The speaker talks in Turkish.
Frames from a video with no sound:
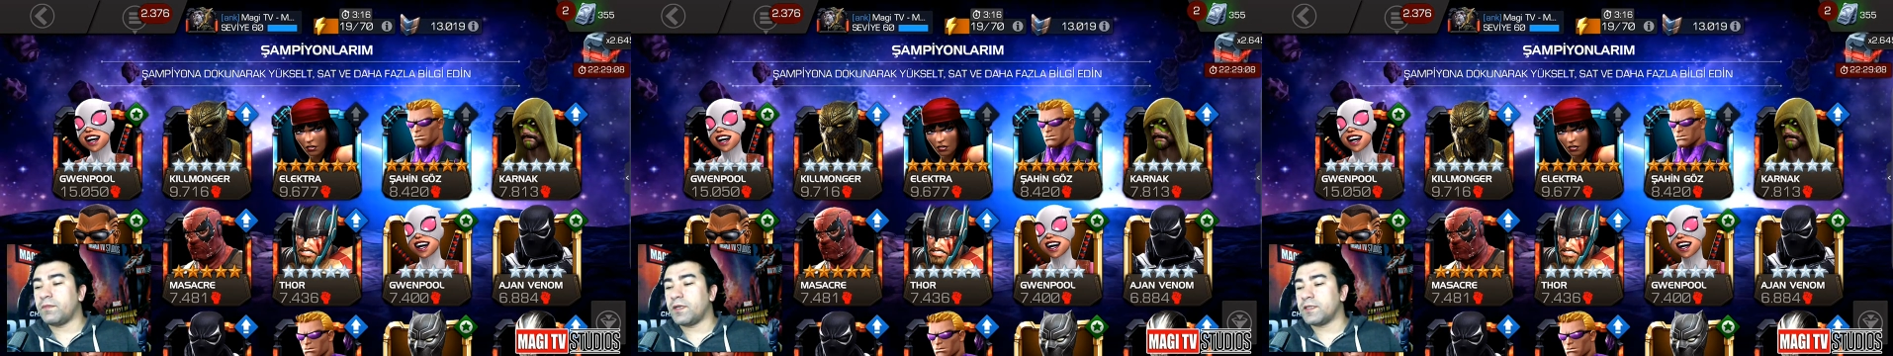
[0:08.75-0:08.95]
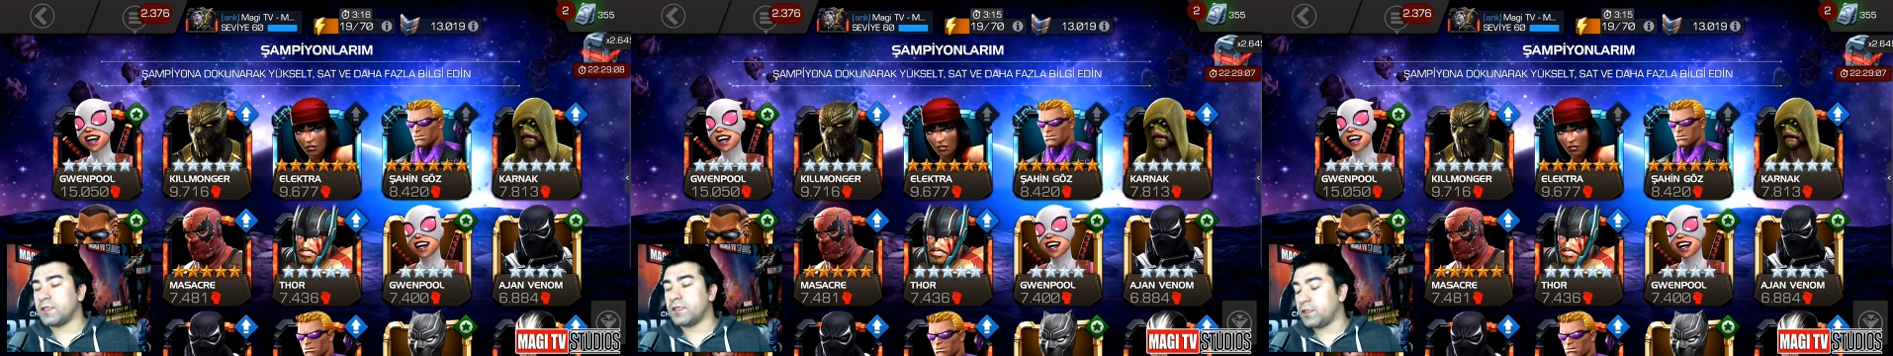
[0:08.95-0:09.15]

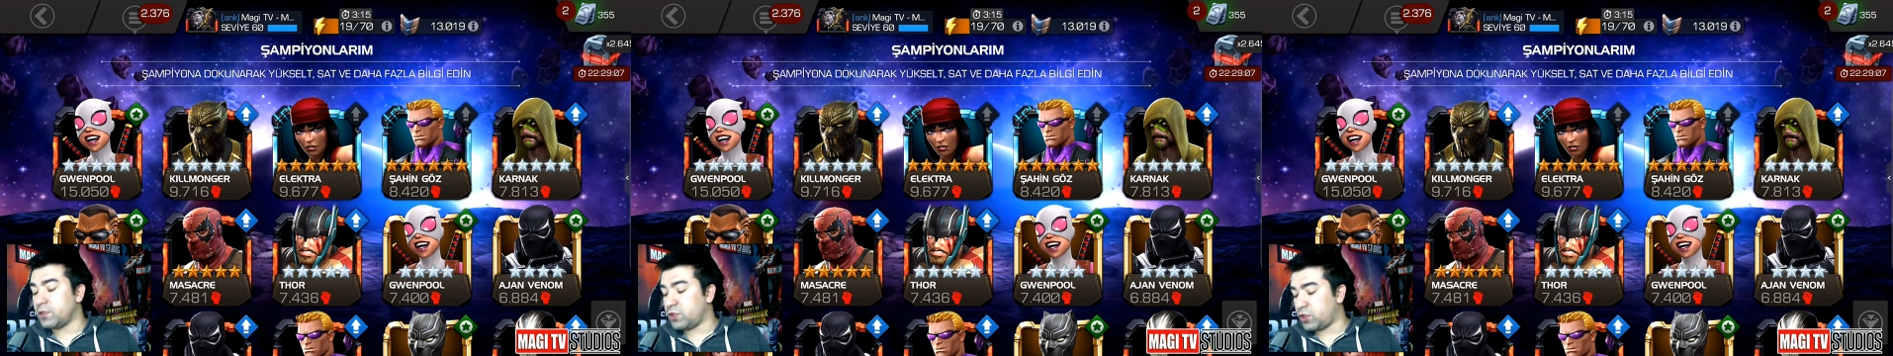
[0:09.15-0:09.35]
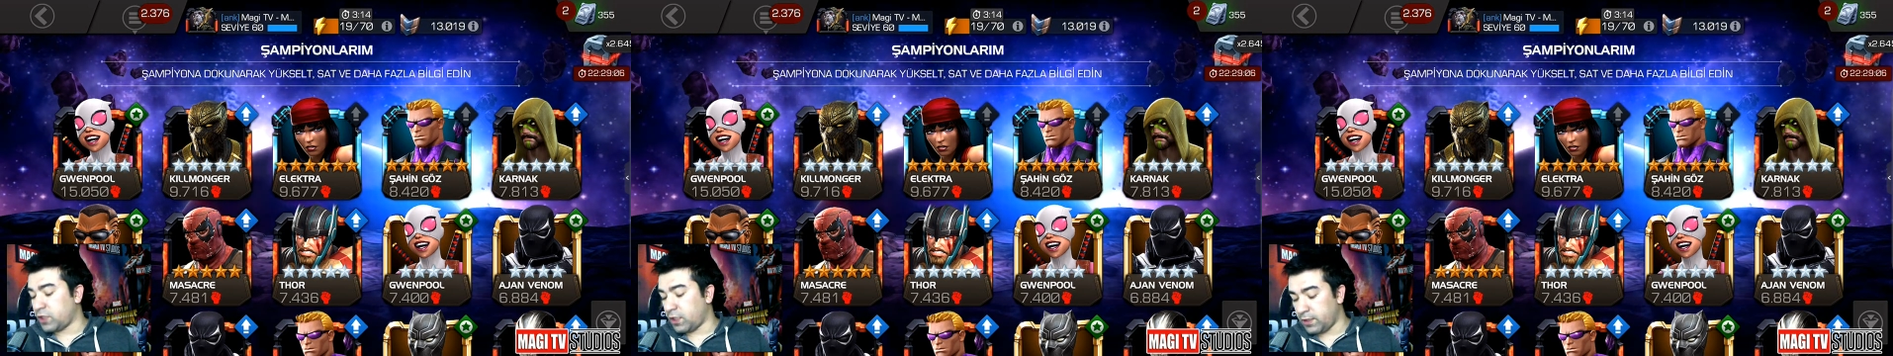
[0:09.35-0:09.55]
bahsedeceğiz
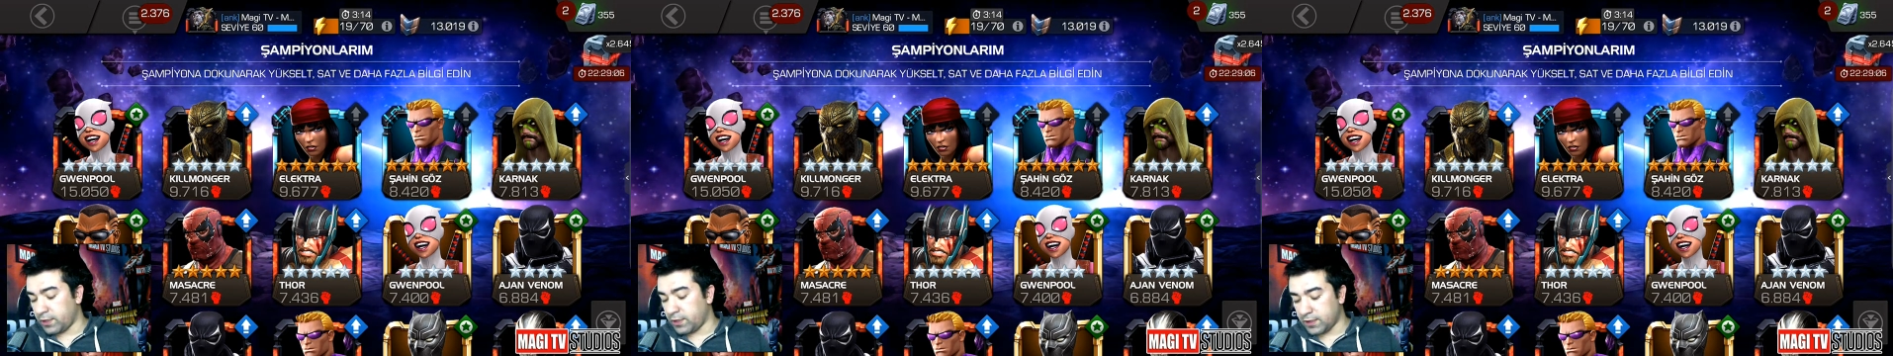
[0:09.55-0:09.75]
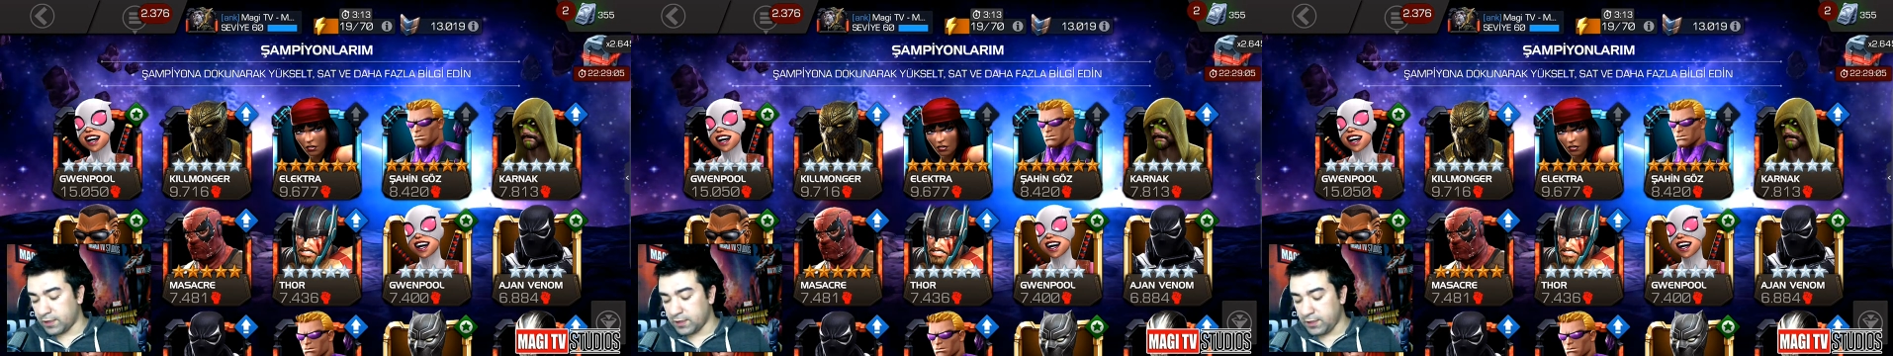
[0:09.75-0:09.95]
inşallah
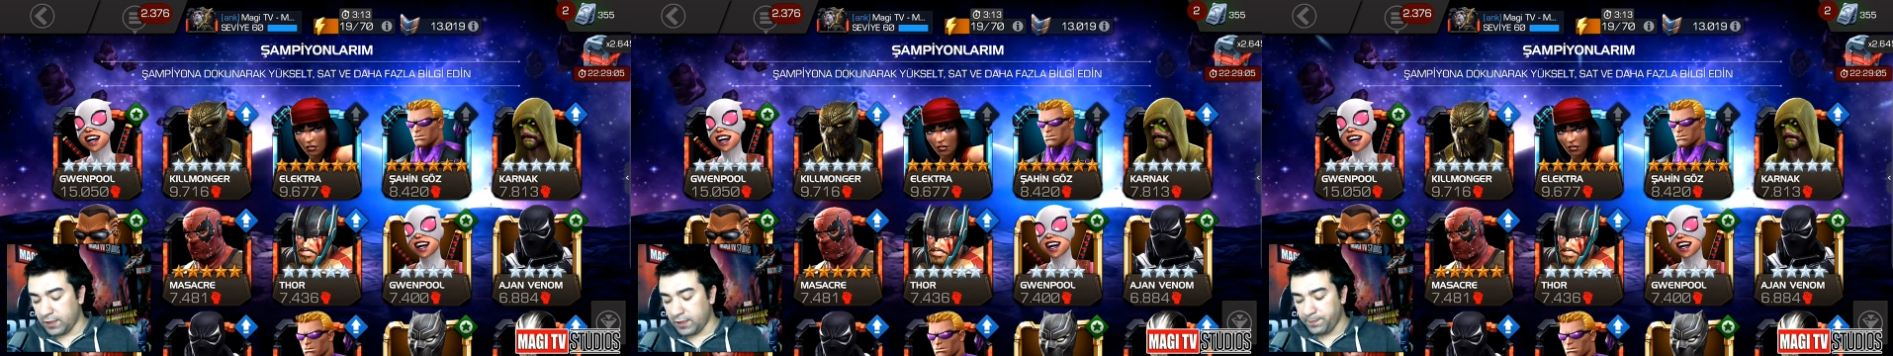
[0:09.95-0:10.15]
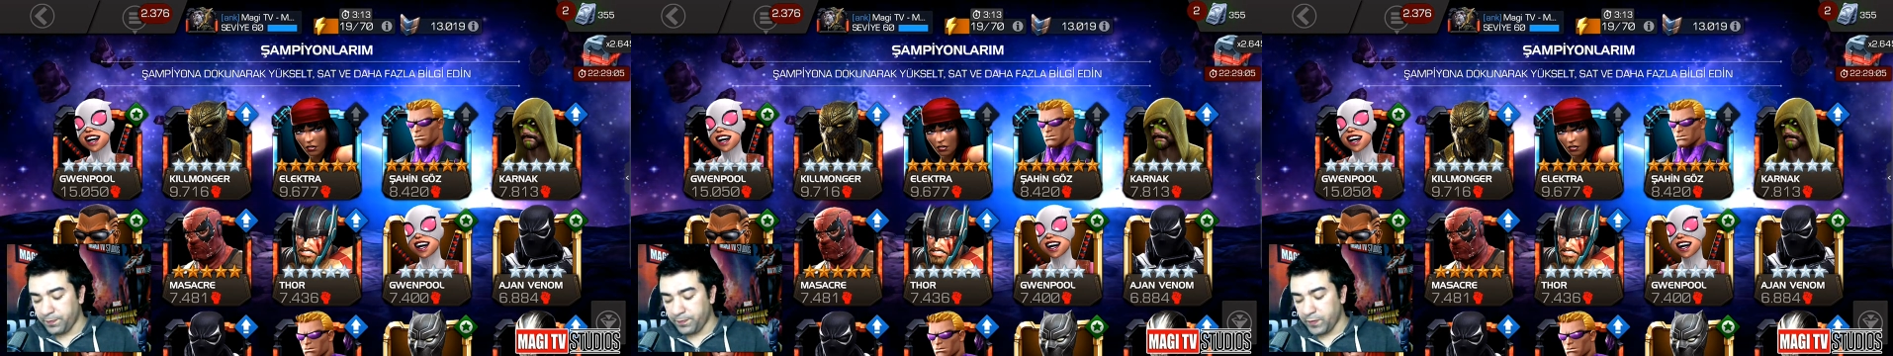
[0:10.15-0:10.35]
arkadaşlar.